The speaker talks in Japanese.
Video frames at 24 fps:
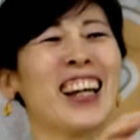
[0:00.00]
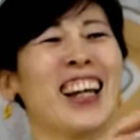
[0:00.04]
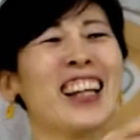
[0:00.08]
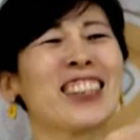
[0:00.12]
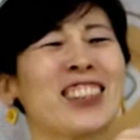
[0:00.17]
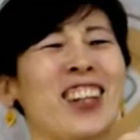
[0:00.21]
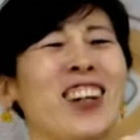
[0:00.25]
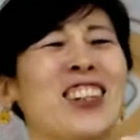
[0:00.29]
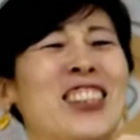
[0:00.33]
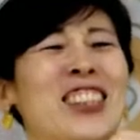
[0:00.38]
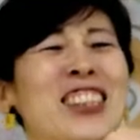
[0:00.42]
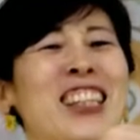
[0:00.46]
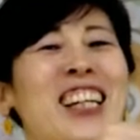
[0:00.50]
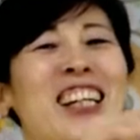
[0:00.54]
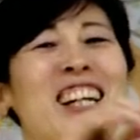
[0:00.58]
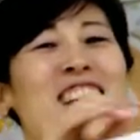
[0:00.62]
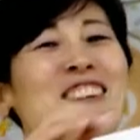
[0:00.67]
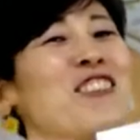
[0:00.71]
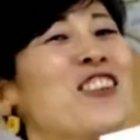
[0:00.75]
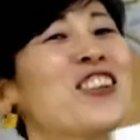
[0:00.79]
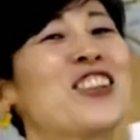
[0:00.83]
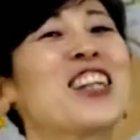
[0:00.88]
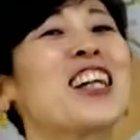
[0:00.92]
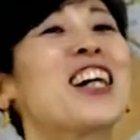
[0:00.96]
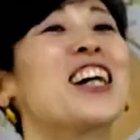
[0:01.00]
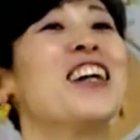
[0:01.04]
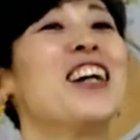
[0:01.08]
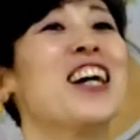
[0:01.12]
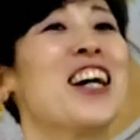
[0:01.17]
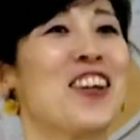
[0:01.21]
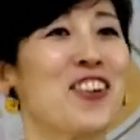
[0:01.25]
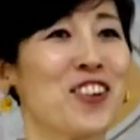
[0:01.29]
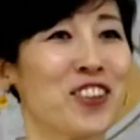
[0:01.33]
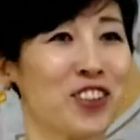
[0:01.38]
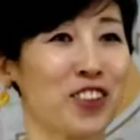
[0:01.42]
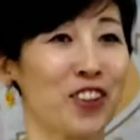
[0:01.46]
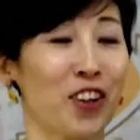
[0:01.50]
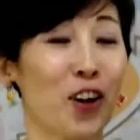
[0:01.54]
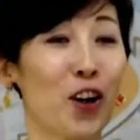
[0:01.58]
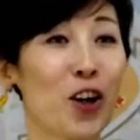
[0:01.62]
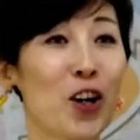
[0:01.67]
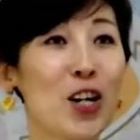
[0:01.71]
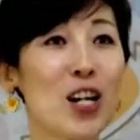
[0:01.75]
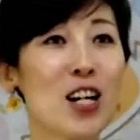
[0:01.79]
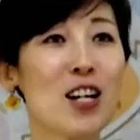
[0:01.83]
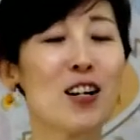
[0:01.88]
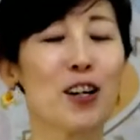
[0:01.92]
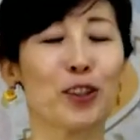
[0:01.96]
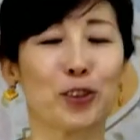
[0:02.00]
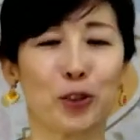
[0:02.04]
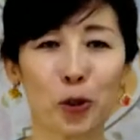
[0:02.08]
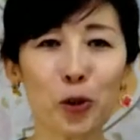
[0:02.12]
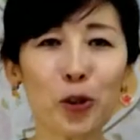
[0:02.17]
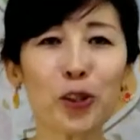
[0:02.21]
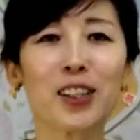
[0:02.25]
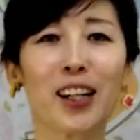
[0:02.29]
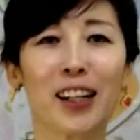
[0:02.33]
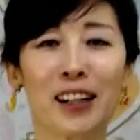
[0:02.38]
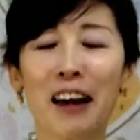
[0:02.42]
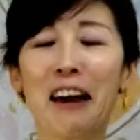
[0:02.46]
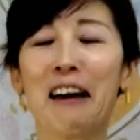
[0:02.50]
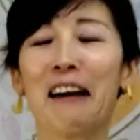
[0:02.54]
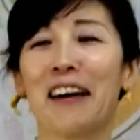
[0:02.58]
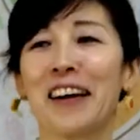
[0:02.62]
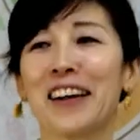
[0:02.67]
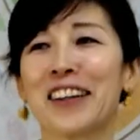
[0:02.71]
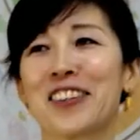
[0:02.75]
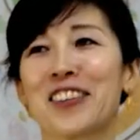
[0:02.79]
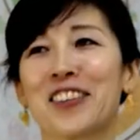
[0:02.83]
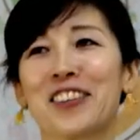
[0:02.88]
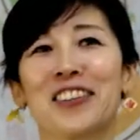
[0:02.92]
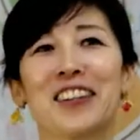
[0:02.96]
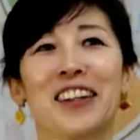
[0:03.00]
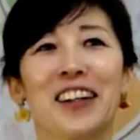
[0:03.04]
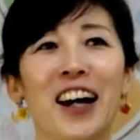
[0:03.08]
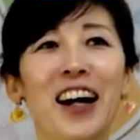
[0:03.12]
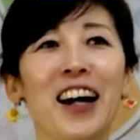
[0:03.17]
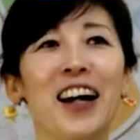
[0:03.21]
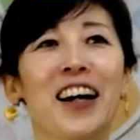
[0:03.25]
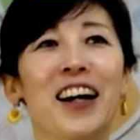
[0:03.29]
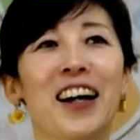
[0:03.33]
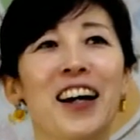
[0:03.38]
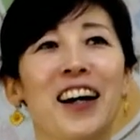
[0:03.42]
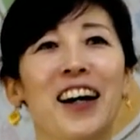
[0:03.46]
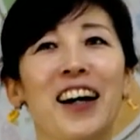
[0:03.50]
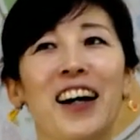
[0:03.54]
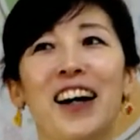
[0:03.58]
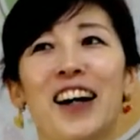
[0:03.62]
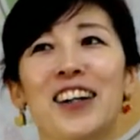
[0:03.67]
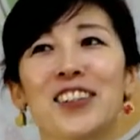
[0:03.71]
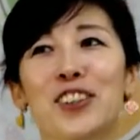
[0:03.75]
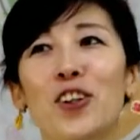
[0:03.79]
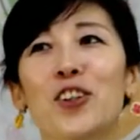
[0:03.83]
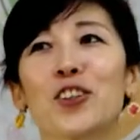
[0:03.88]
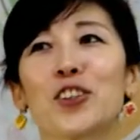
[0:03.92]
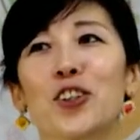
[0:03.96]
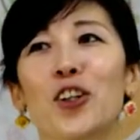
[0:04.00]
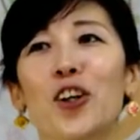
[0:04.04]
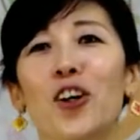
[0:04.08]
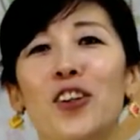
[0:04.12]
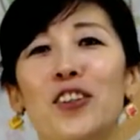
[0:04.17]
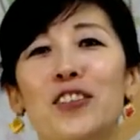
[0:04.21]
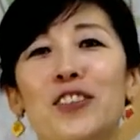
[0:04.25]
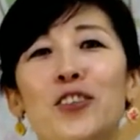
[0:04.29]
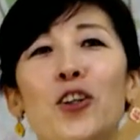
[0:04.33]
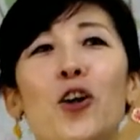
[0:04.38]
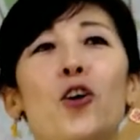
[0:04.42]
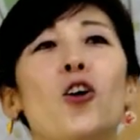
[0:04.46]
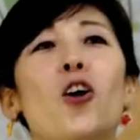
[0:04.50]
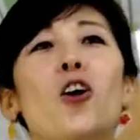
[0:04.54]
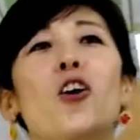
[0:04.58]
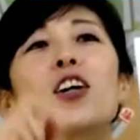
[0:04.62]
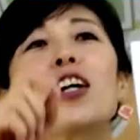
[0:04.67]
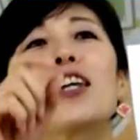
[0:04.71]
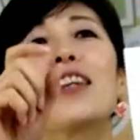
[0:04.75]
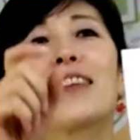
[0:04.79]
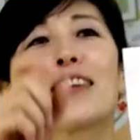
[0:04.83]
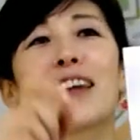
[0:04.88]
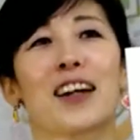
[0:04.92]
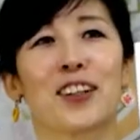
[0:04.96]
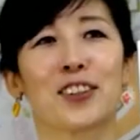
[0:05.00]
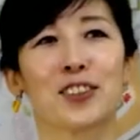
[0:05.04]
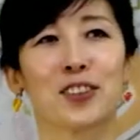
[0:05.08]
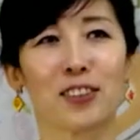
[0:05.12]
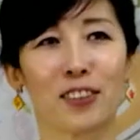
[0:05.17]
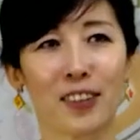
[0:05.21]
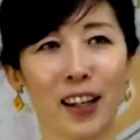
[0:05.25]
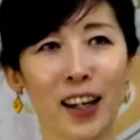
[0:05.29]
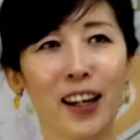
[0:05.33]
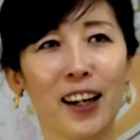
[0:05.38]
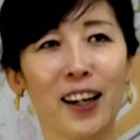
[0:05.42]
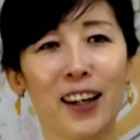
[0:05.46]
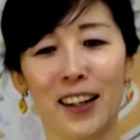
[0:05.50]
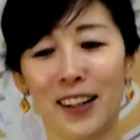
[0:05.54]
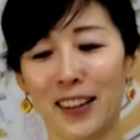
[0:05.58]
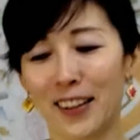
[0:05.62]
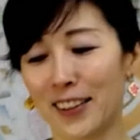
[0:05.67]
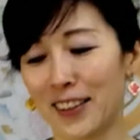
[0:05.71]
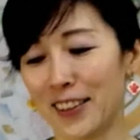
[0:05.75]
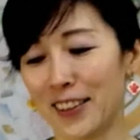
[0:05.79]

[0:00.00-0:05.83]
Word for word: そしたら「持ってかないよ」とか「あそうだね」って言ってね、そうそう「呪い」って書いてるね。う